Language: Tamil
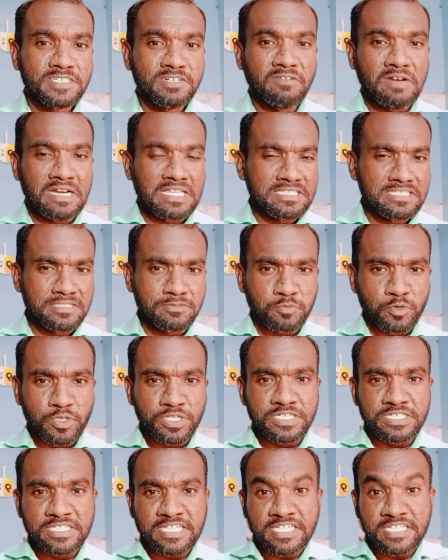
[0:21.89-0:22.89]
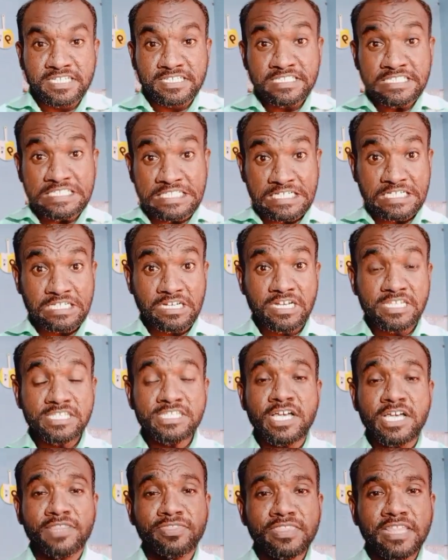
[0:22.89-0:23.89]
வளர்ந்து போய்கிட்டே இருக்குது
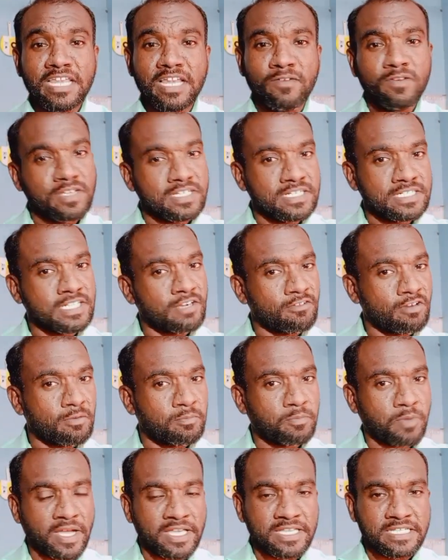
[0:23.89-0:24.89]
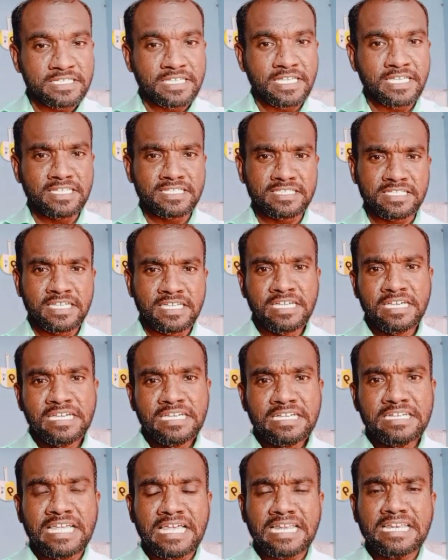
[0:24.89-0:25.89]
டெக்னாலஜி அந்த லெவலுக்கு டெவலப் ஆகிக்கிட்டே இருக்குது
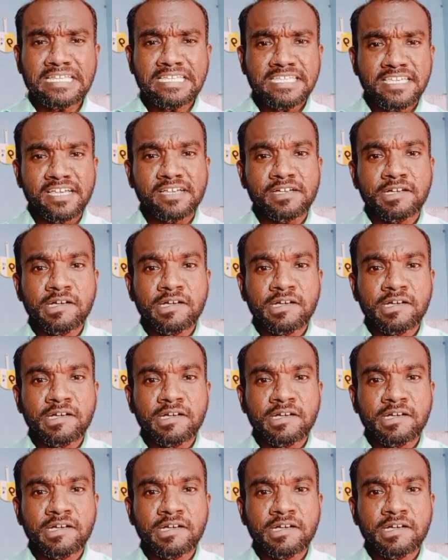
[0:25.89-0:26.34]
நிறைய